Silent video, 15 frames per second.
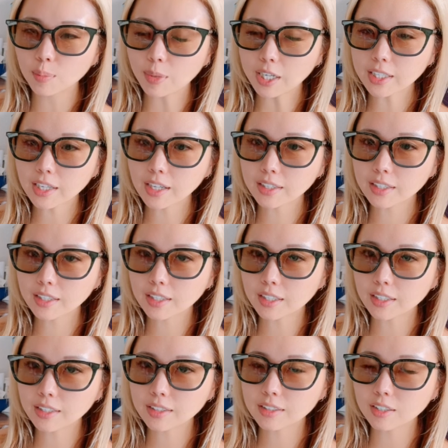馬券に
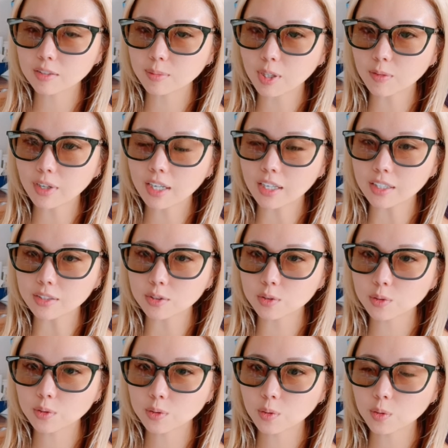絡んだ馬は
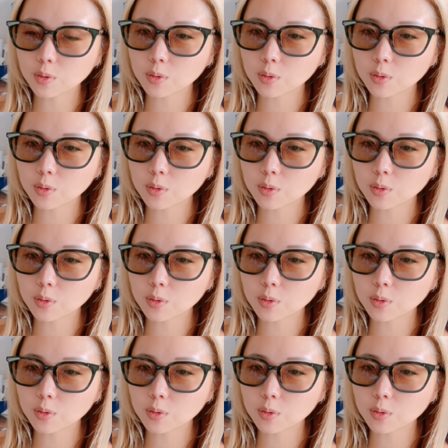15